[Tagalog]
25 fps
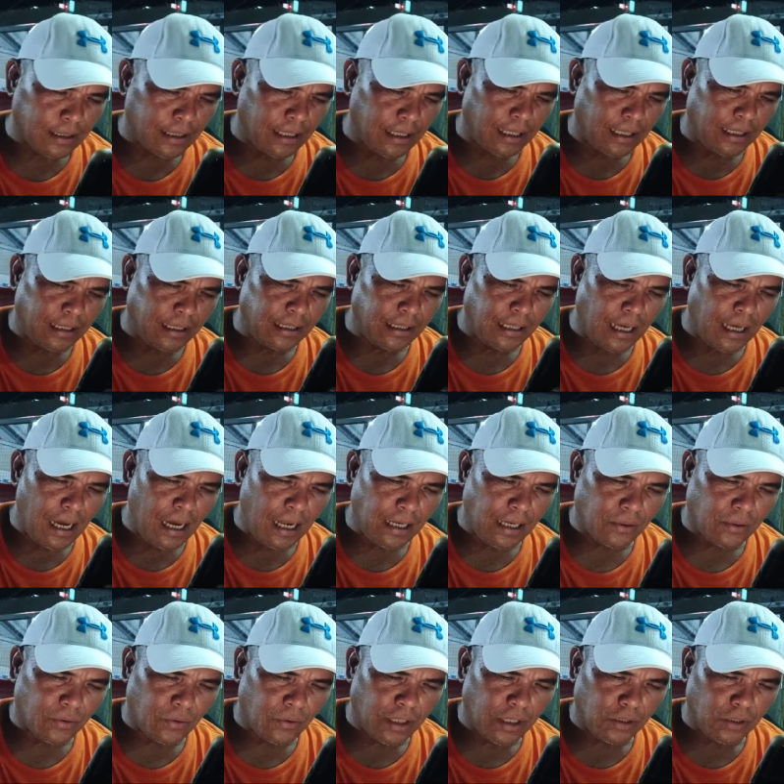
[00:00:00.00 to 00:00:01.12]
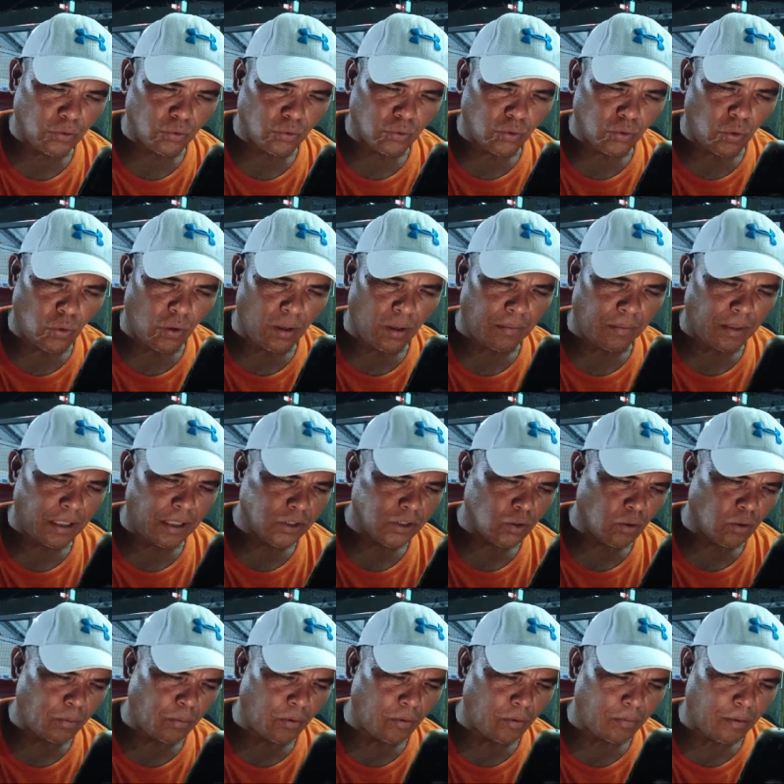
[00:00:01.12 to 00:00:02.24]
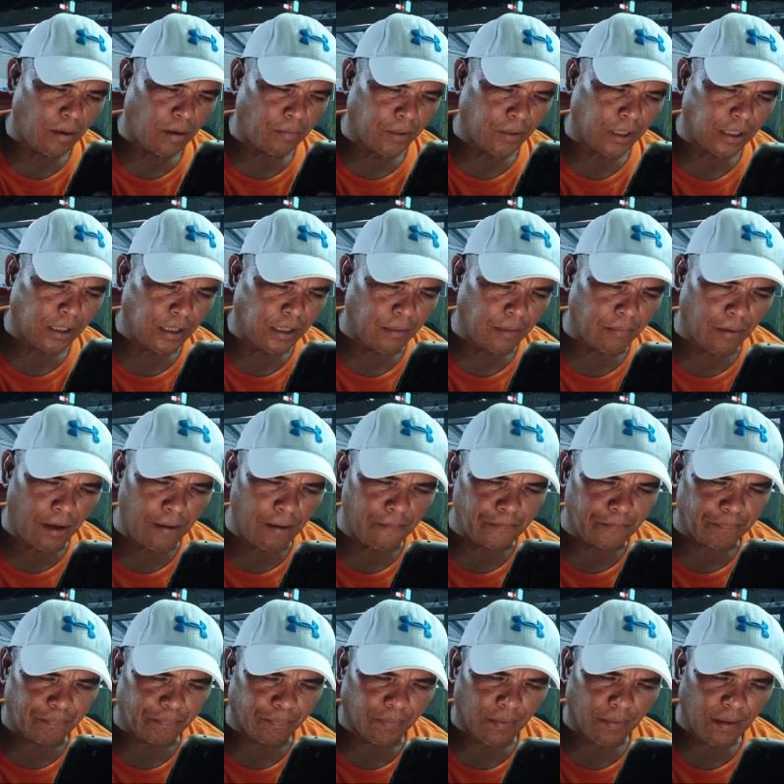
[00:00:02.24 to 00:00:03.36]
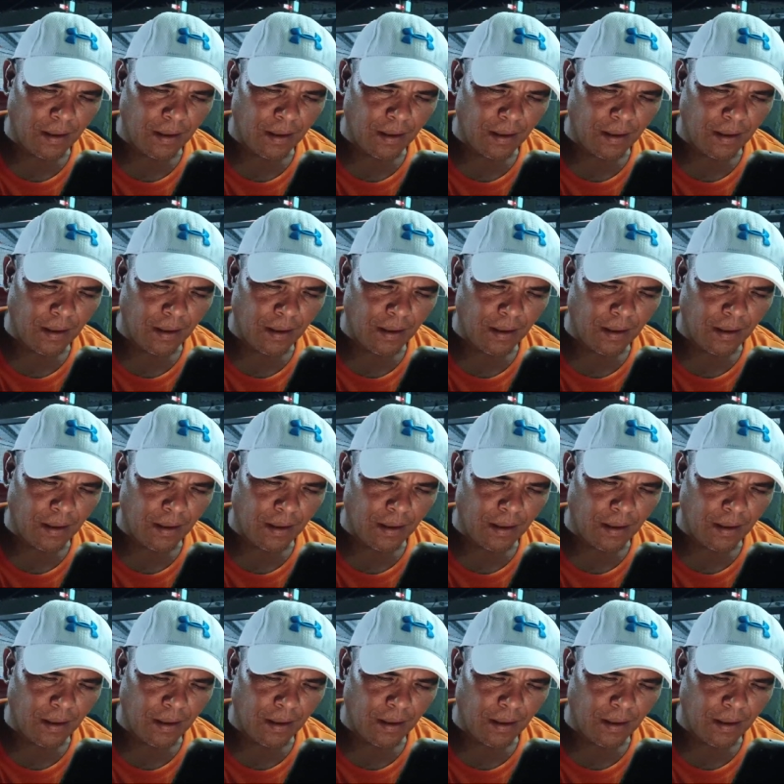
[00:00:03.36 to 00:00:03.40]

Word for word: Ayan, Kuya Tuto, Emiliso po from Kitty Bam.